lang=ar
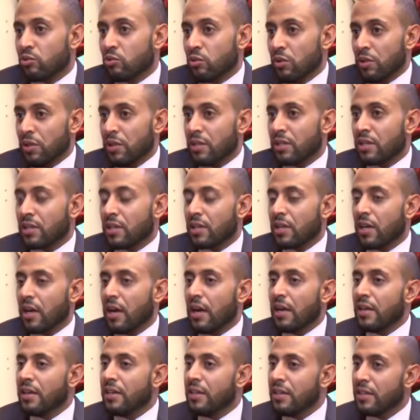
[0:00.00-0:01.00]
تعيق
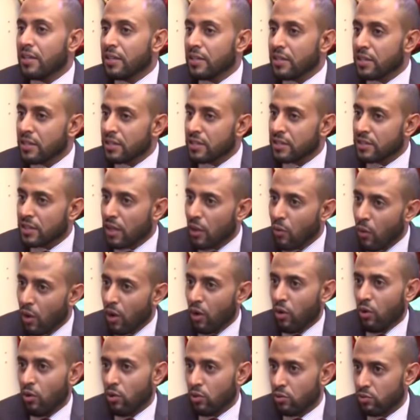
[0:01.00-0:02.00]
اي
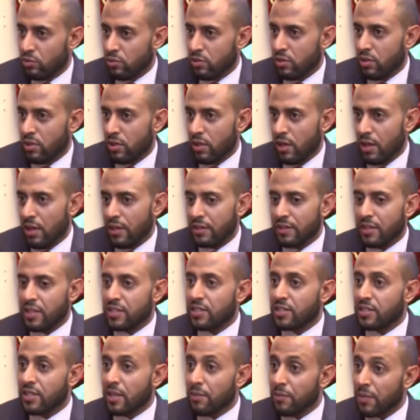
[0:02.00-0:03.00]
توحد ان
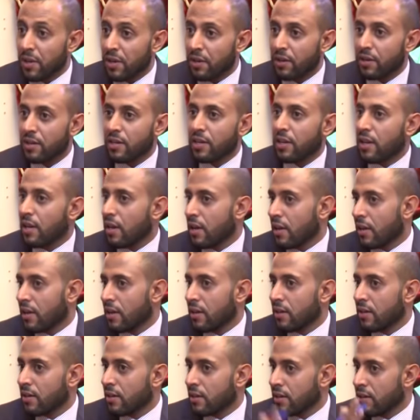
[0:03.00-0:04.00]
تستمر الى
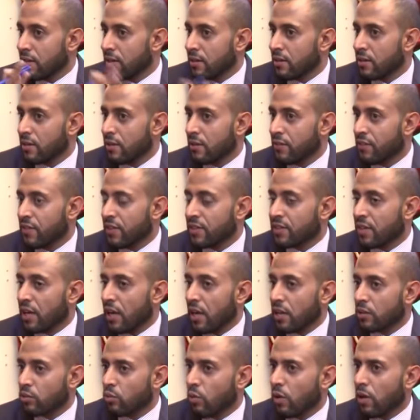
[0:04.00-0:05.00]

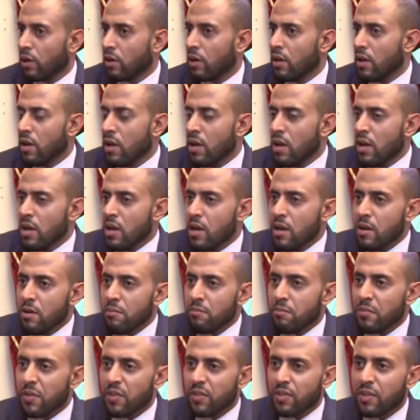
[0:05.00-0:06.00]
فتره اطول
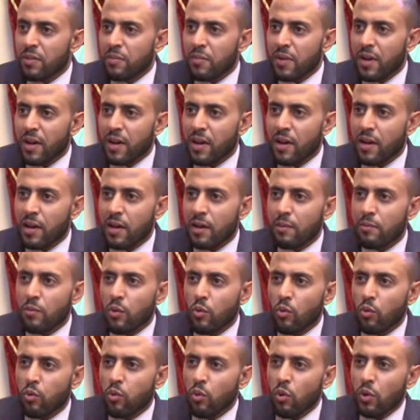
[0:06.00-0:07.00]
من ضمنها
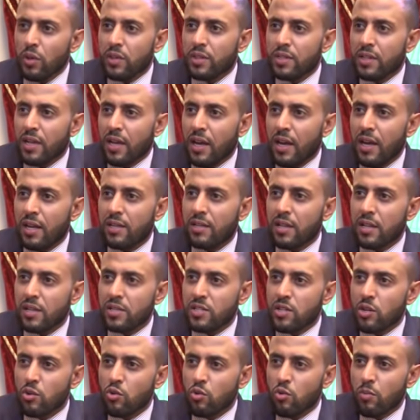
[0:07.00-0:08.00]
موضوع اتحاد
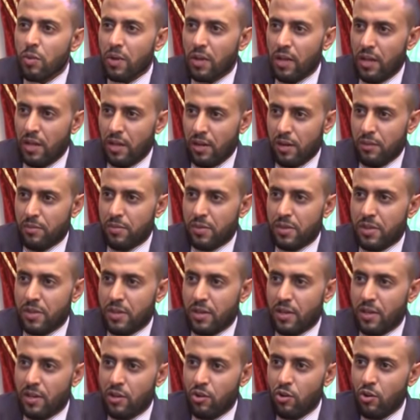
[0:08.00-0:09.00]
الجنوب العربي
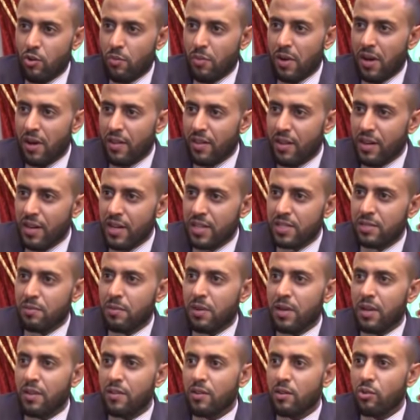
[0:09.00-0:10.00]
اليوم هذا الاسم
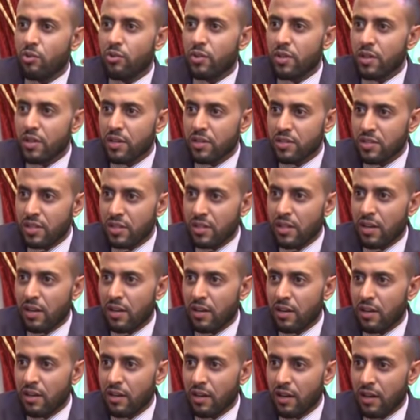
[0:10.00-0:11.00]
الذي يثير
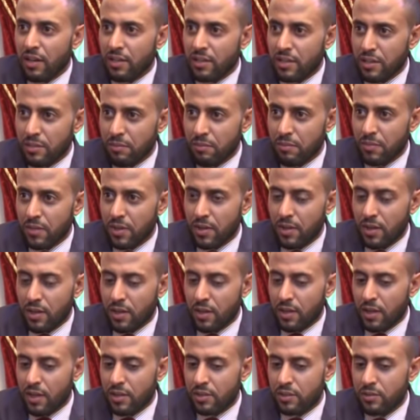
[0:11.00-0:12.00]
جدل قديم
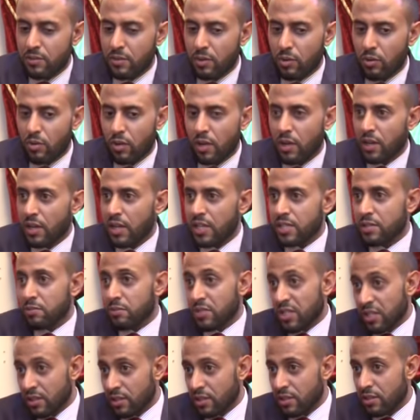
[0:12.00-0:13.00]
الناس يقول لك اسم
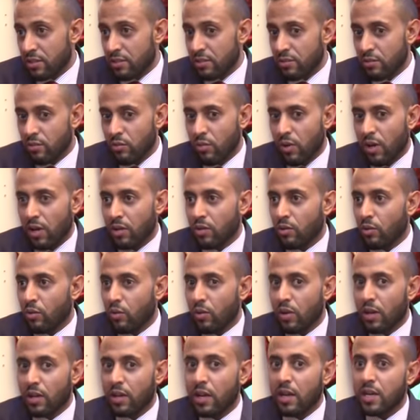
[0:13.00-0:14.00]
جديد واحد
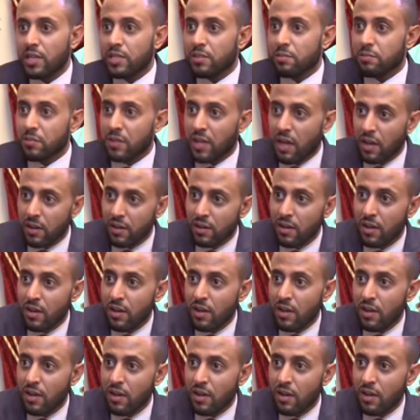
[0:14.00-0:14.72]
يقول لك لا اسم كان